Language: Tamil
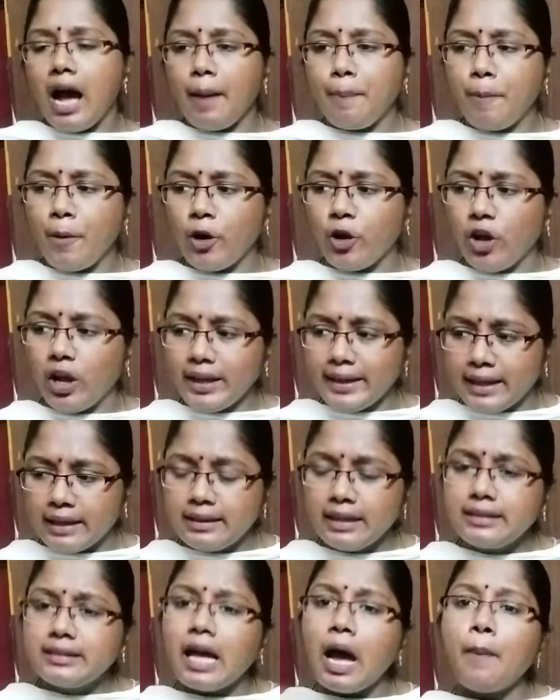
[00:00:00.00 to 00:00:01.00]
அப்போ
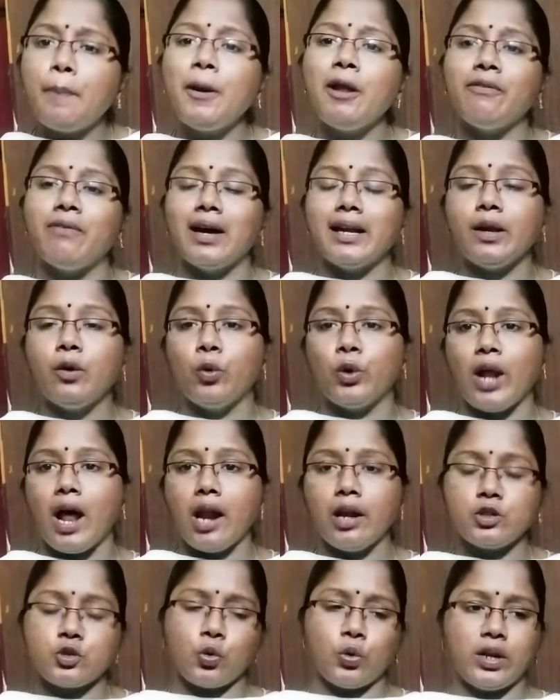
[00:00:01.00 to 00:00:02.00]
எதிர்த்தாப்புல வர ஒரு
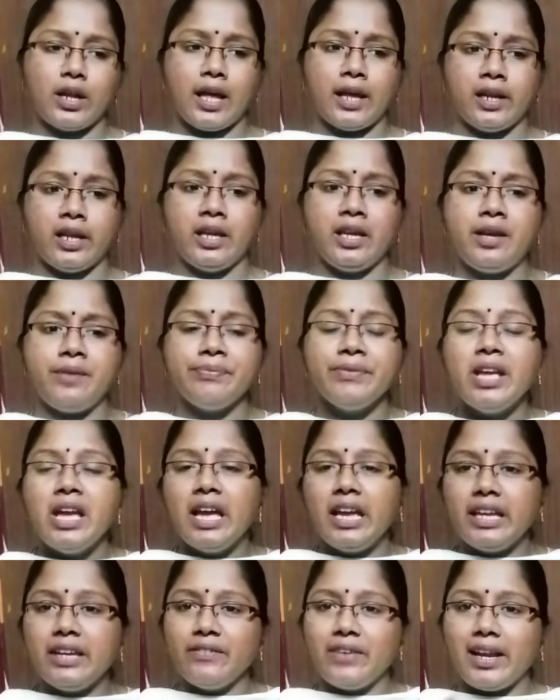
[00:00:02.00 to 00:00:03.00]
ஆள் சொல்றாரு
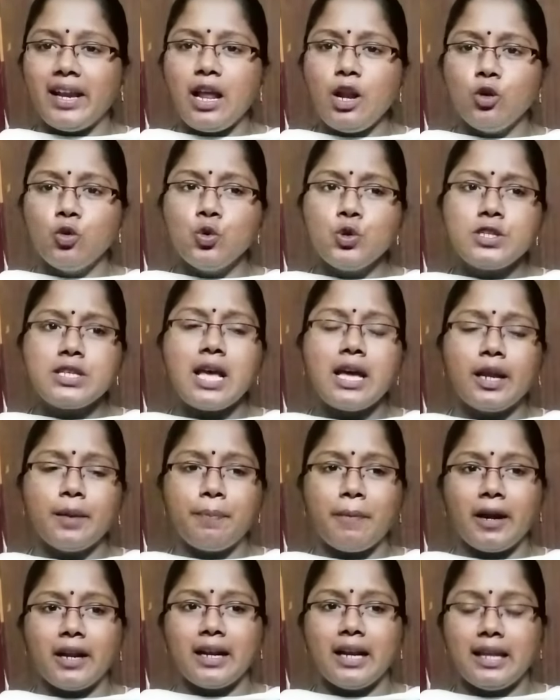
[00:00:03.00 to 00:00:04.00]
இவன் என்ன லூசா
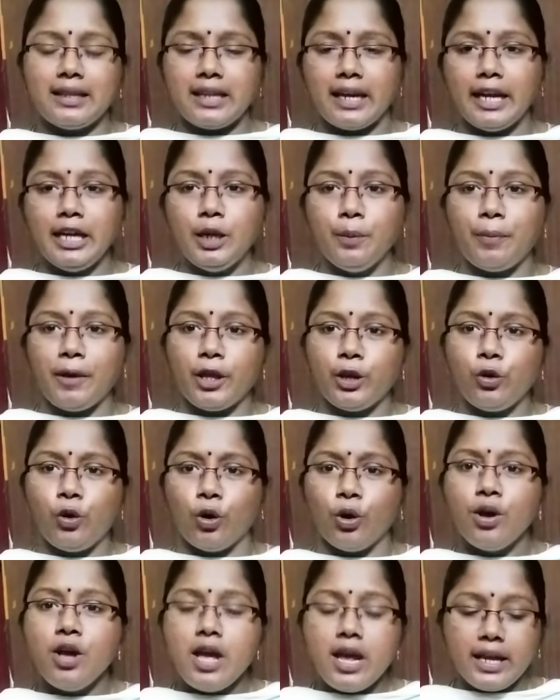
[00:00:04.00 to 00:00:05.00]
இருப்பானுங்களா அந்த ரெண்டு
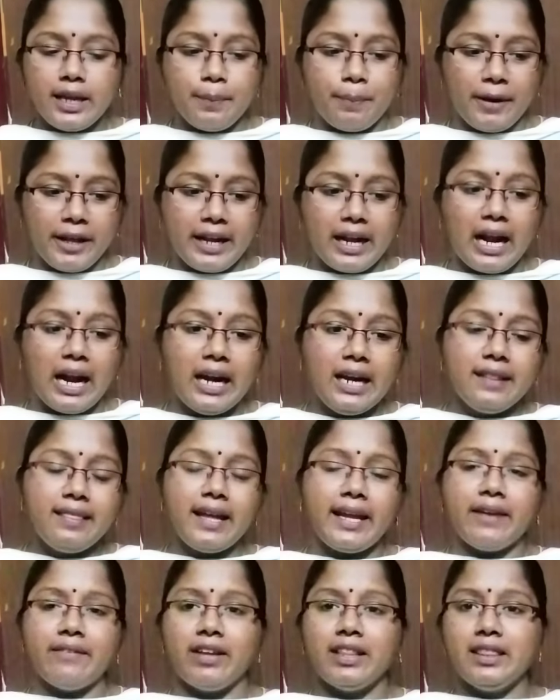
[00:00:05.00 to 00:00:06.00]
பேரும் இப்படி
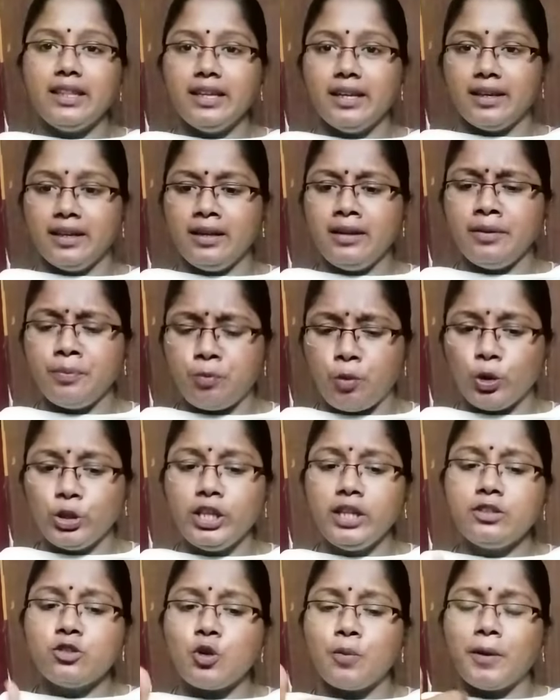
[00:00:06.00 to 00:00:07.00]
கழுதைய வந்து
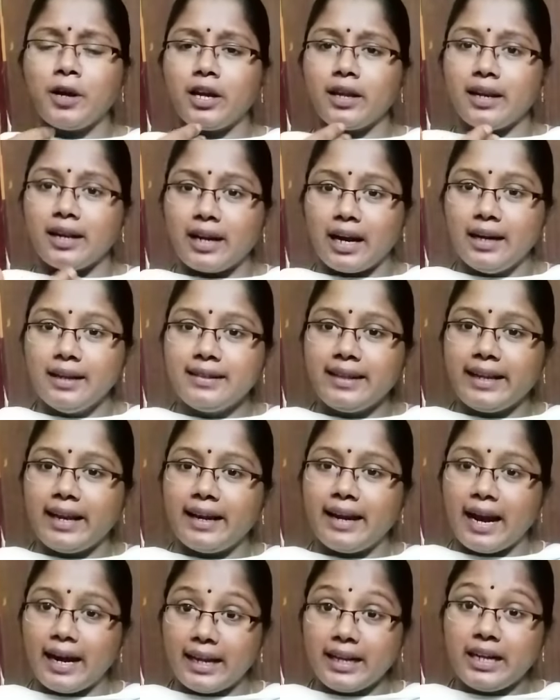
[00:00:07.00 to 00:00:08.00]
பொதி சுமக்கிற கழுதைய
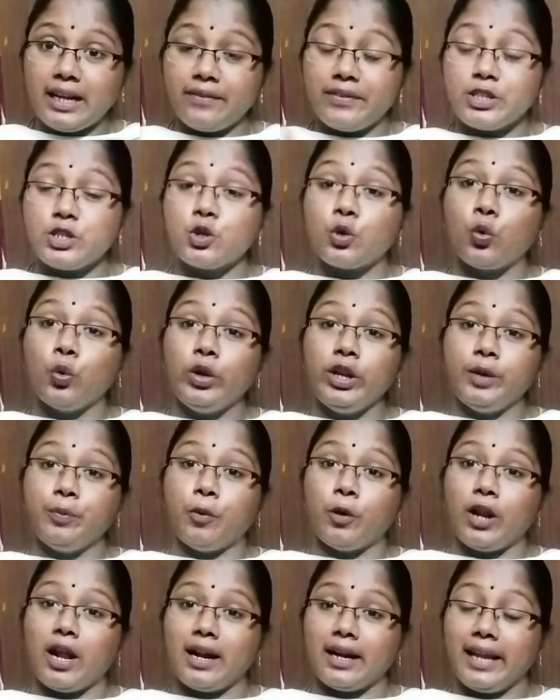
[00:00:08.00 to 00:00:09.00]
நடக்க வச்சு
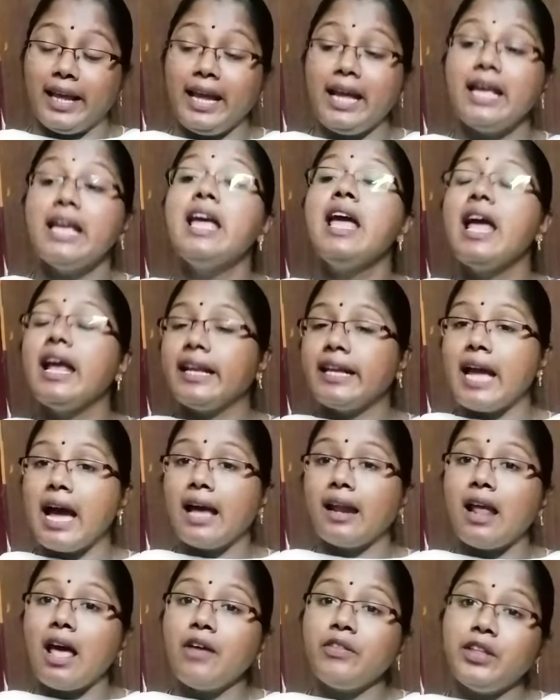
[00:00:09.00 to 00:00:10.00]
கூட்டிட்டு போறாங்களே
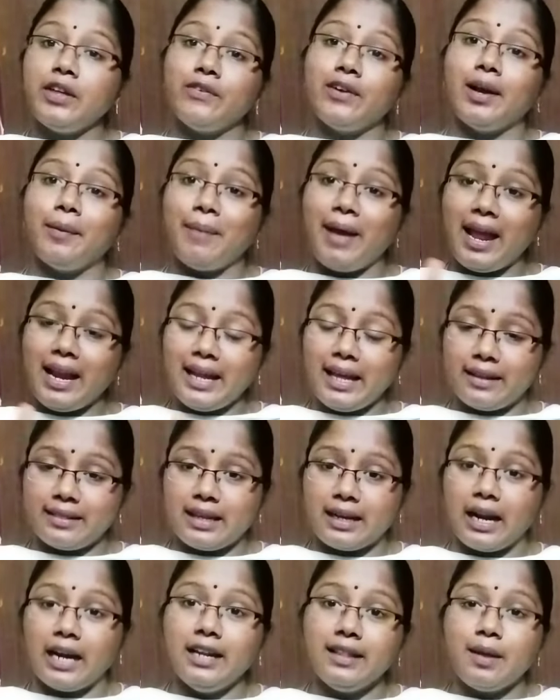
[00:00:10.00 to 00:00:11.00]
யாராவது இவங்க மேல
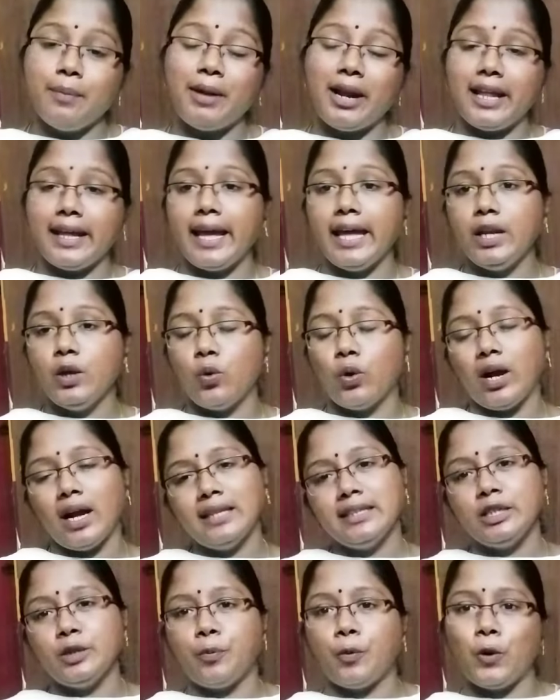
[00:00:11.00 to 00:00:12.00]
இந்த கழுத மேல ஏறி
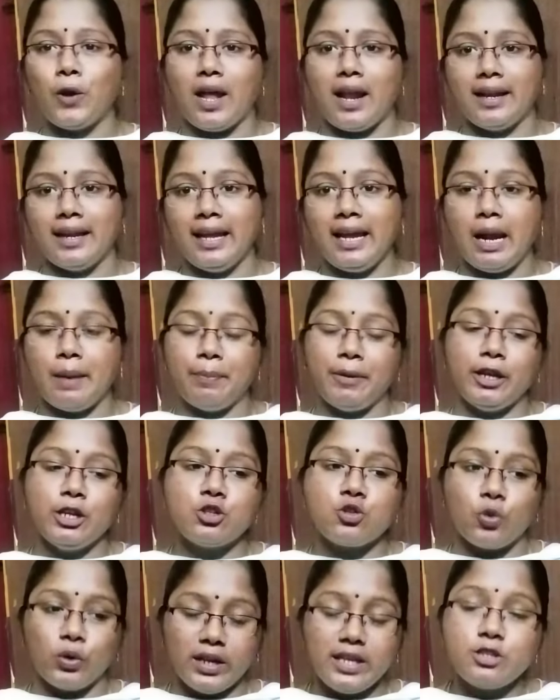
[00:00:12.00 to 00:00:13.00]
உட்கார்ந்துட்டு போலாம்ல
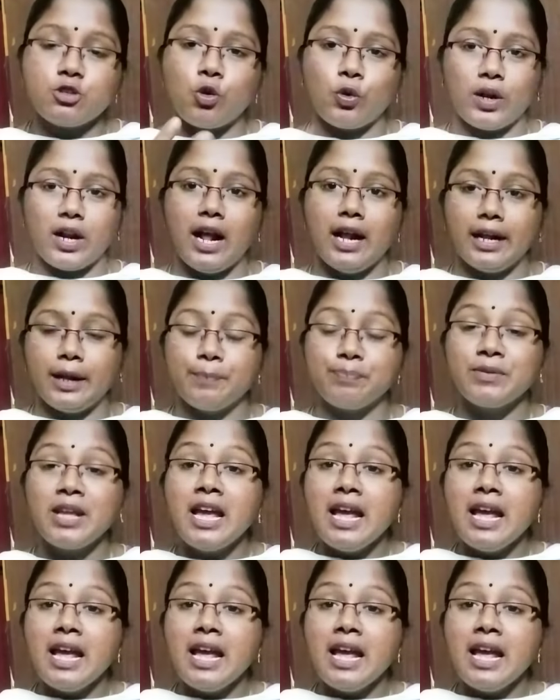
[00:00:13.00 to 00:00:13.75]
அப்படின்னு சொல்லி சொல்றாங்க